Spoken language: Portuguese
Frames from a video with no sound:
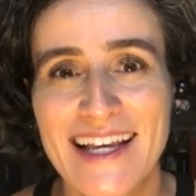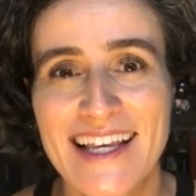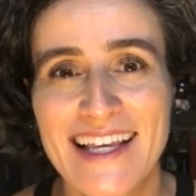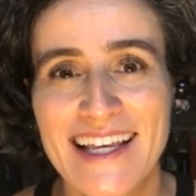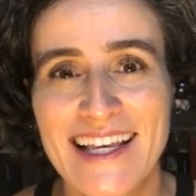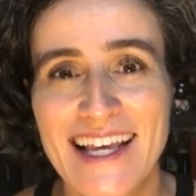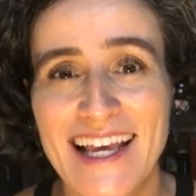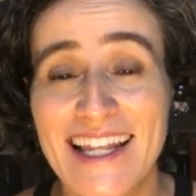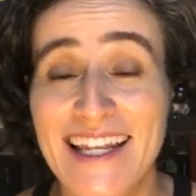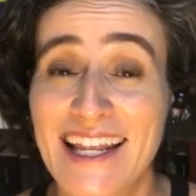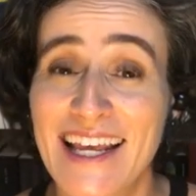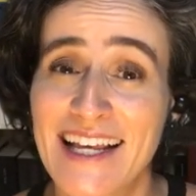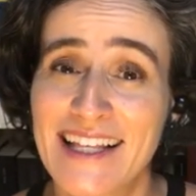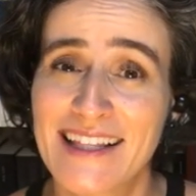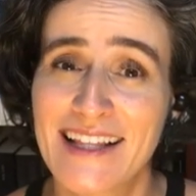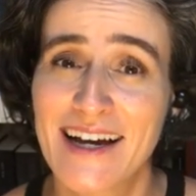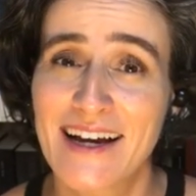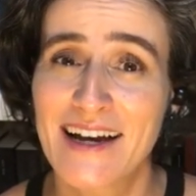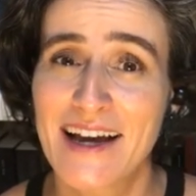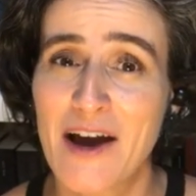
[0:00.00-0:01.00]
E
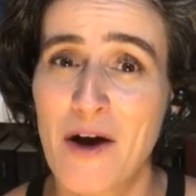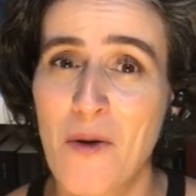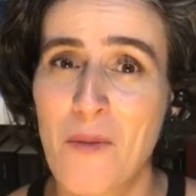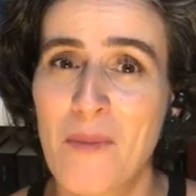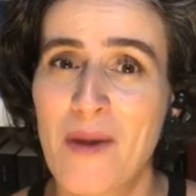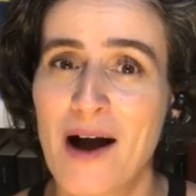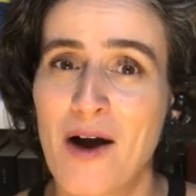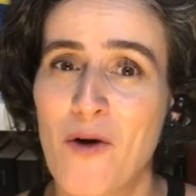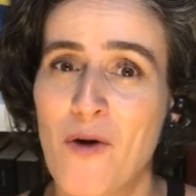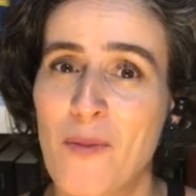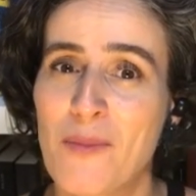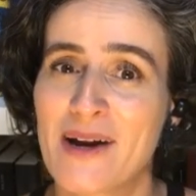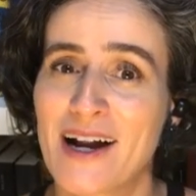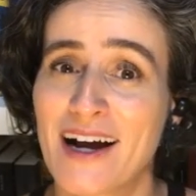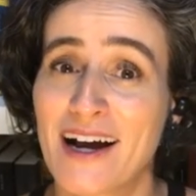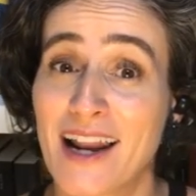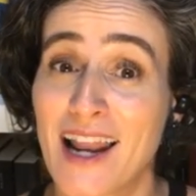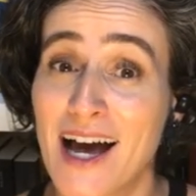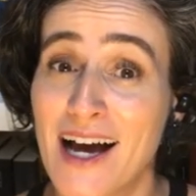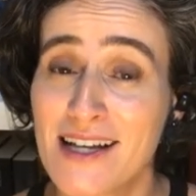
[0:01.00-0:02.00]
Eneida é uma obra
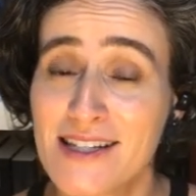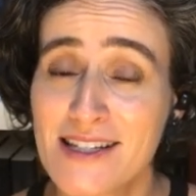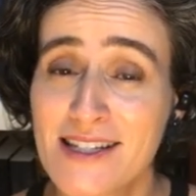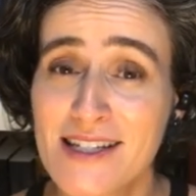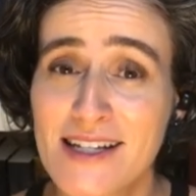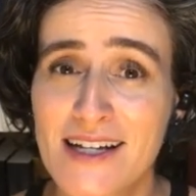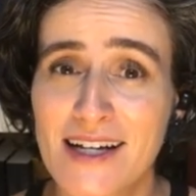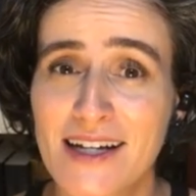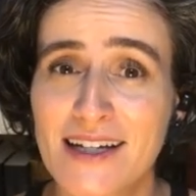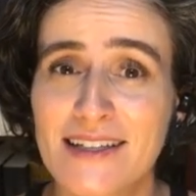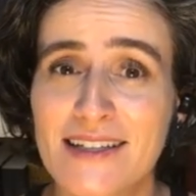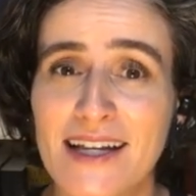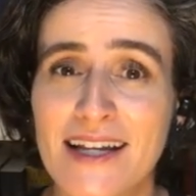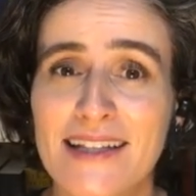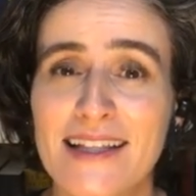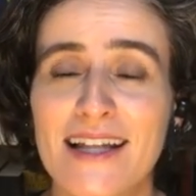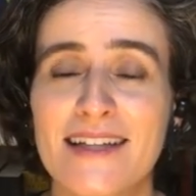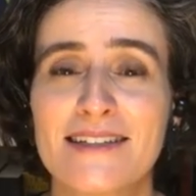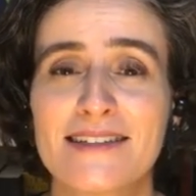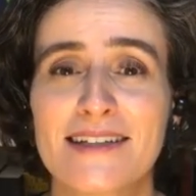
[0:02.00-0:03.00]
clássica, né,
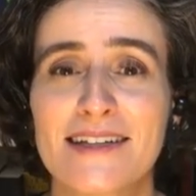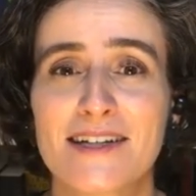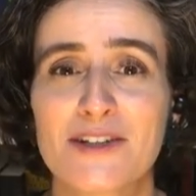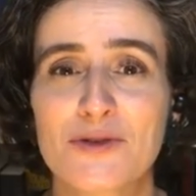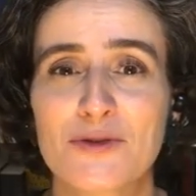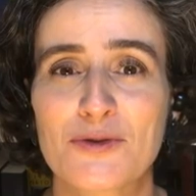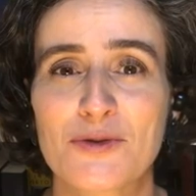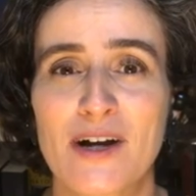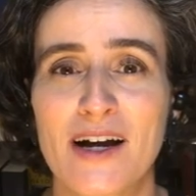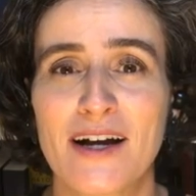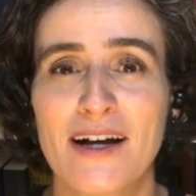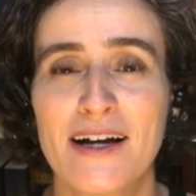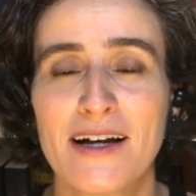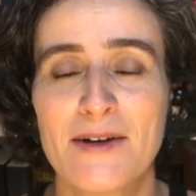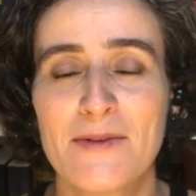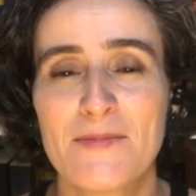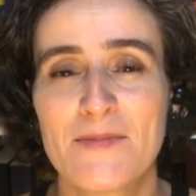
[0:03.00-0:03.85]
da literatura